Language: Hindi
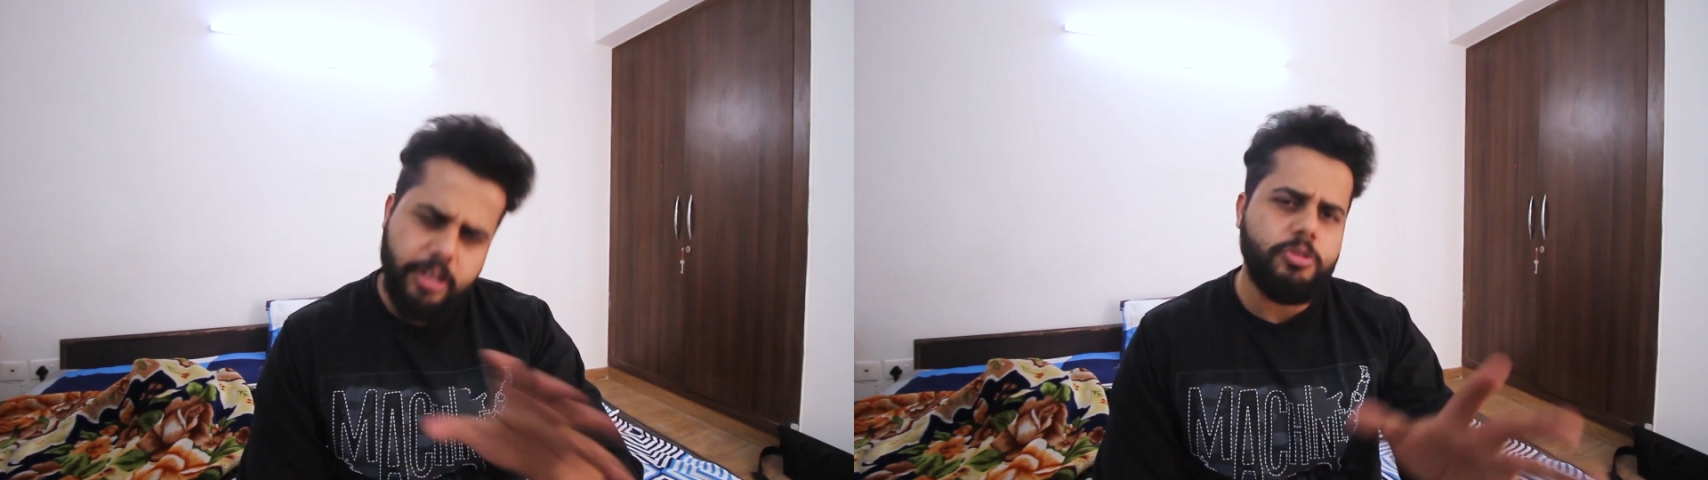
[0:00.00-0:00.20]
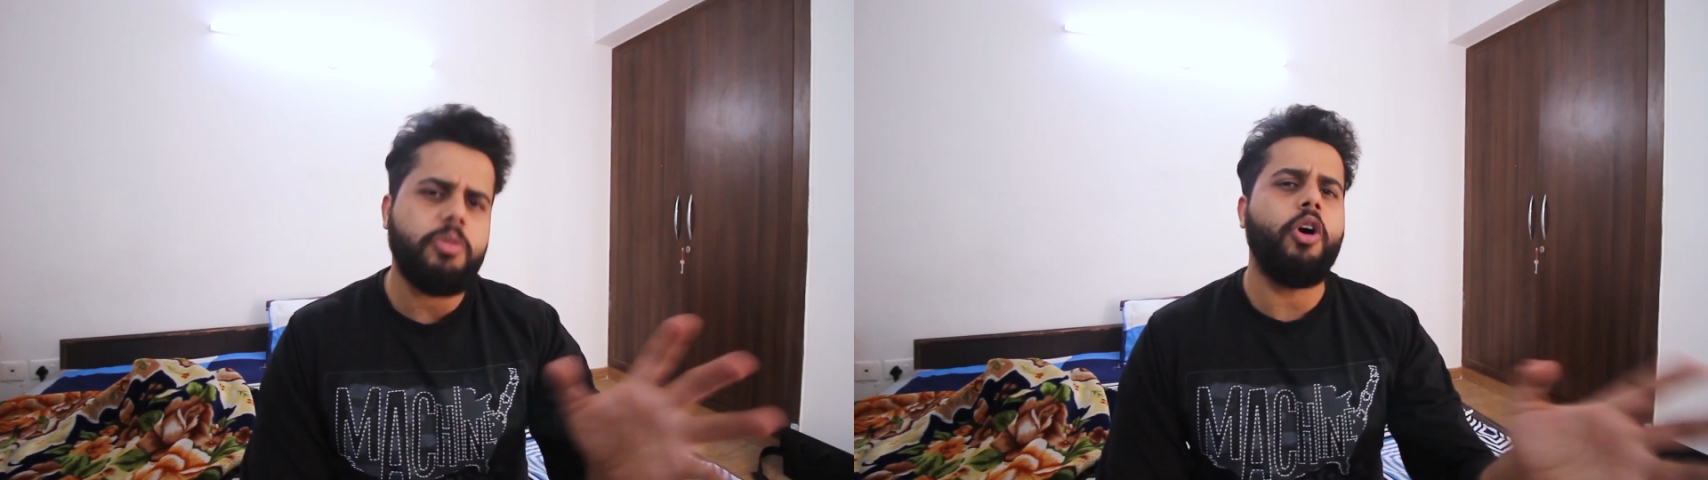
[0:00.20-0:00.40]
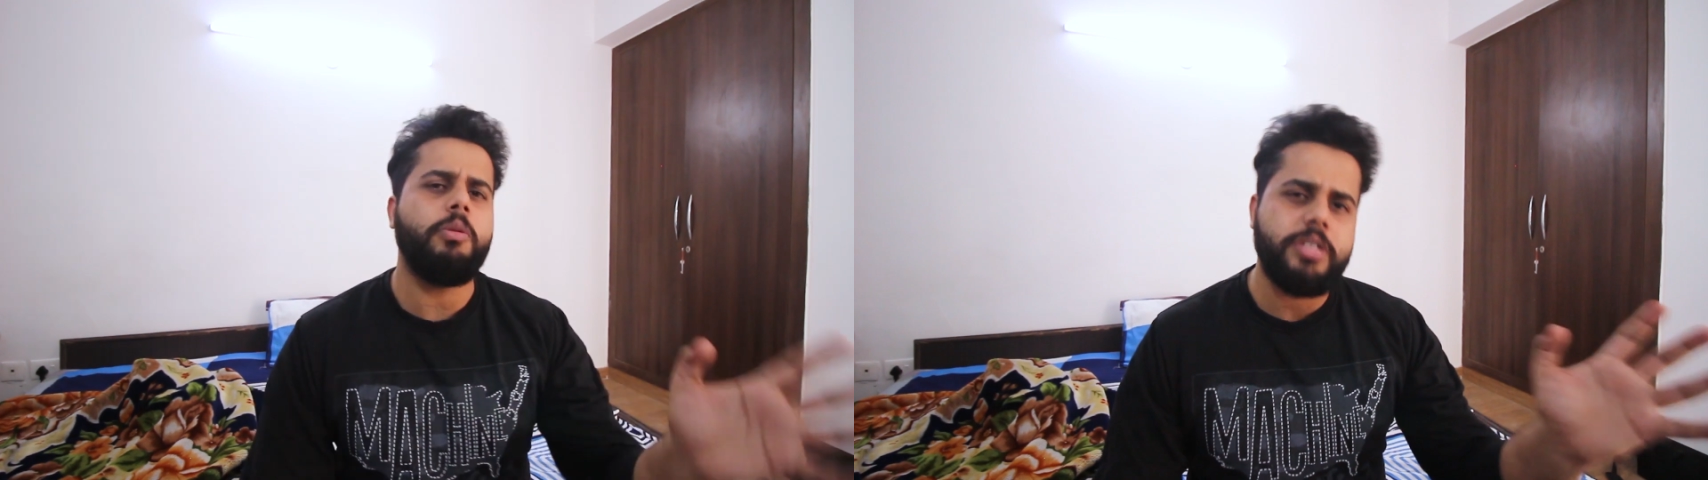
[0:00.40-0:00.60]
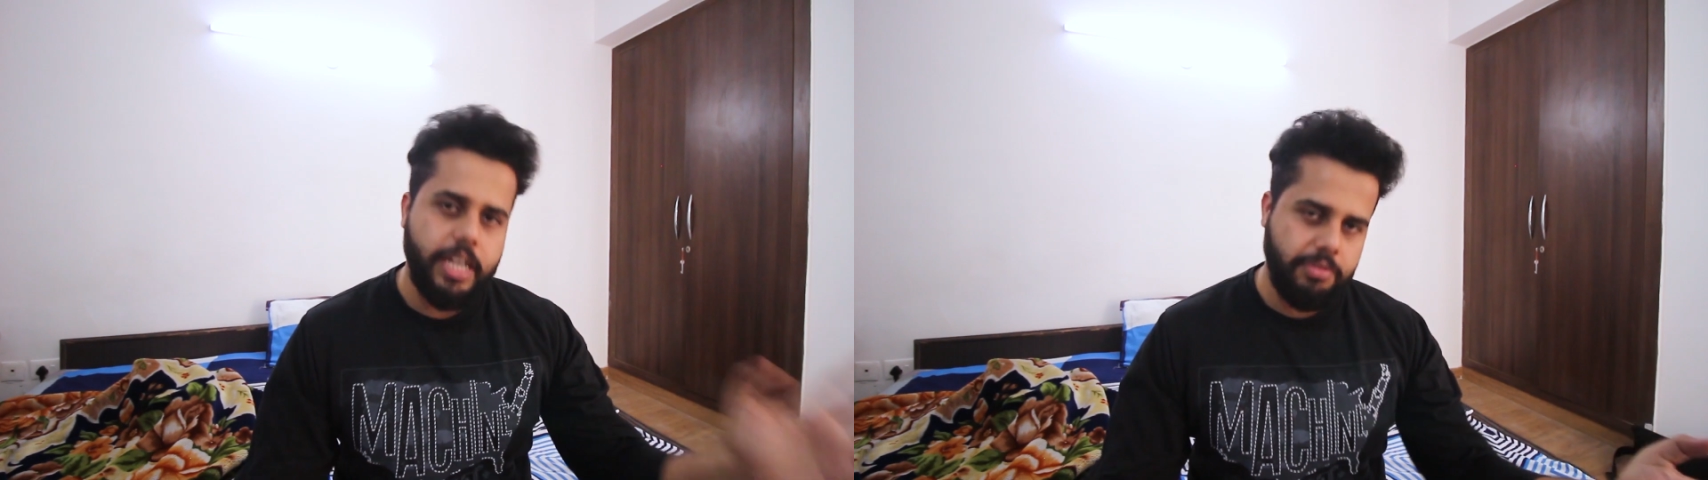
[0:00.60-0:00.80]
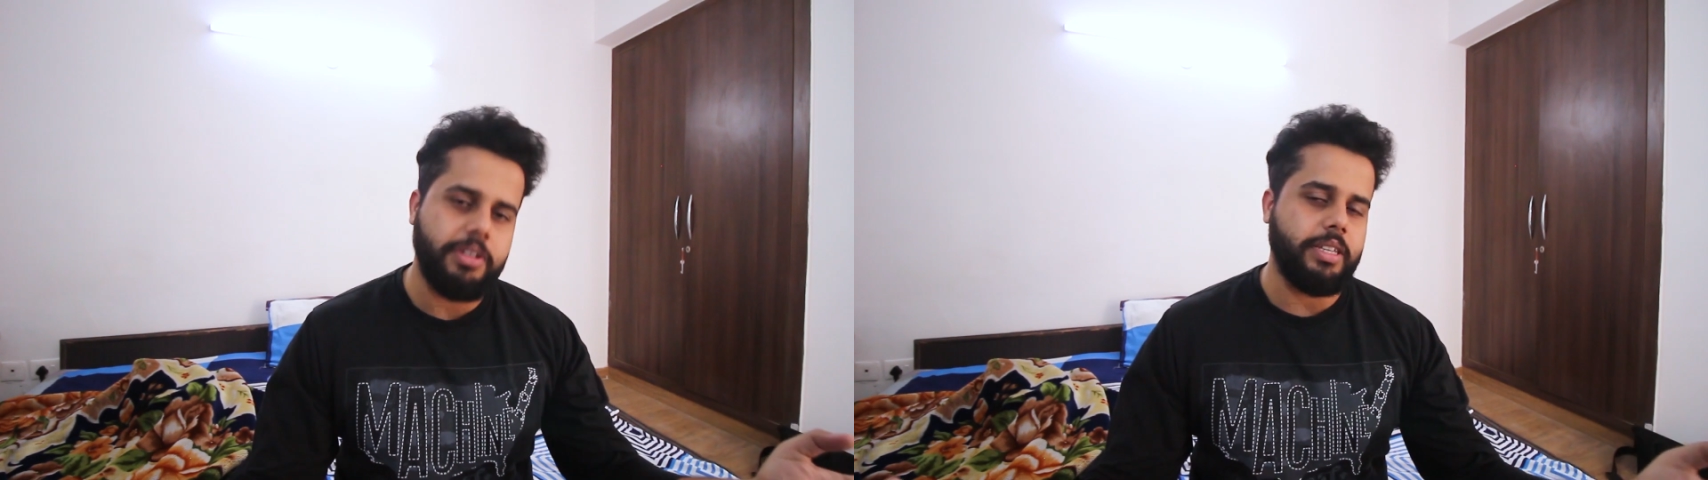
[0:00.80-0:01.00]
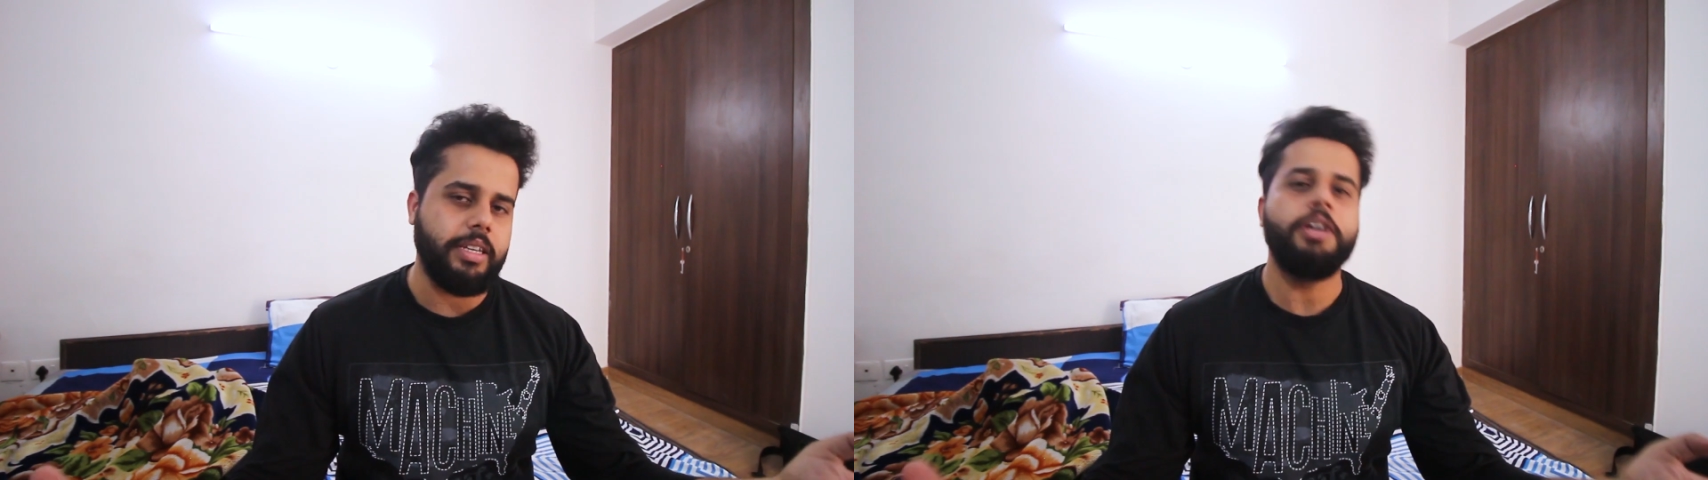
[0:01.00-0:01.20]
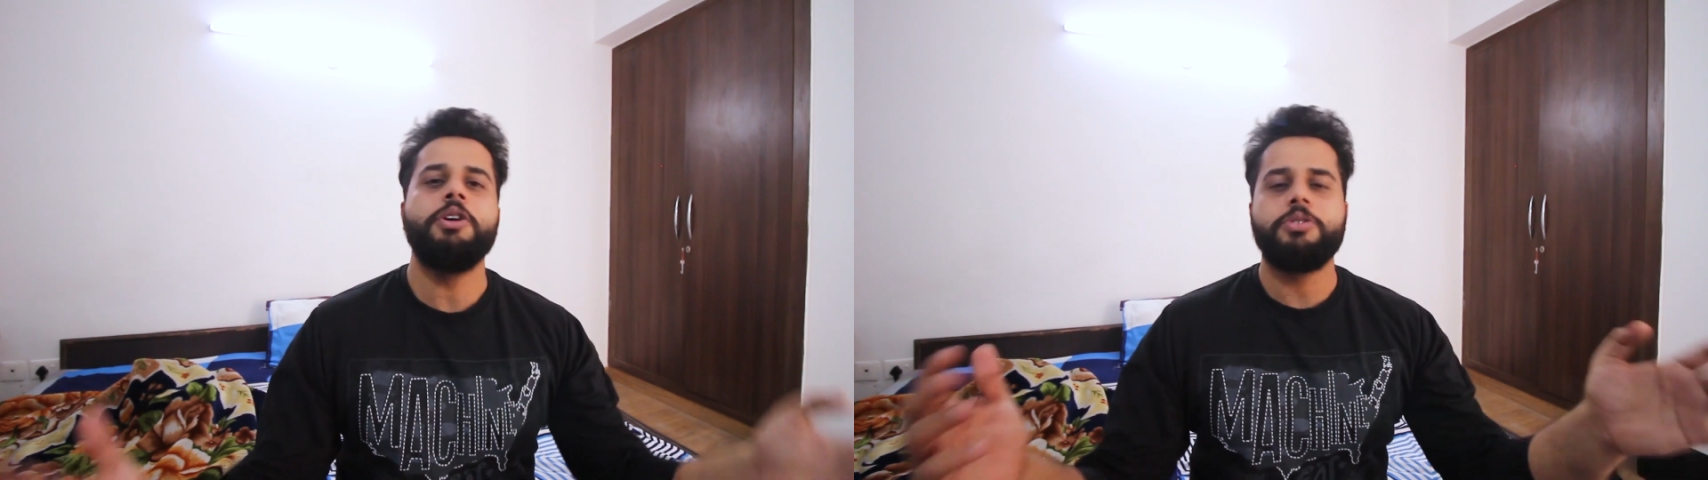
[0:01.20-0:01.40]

टर्म्स ऑफ ऑलमोस्ट एवरीथिंग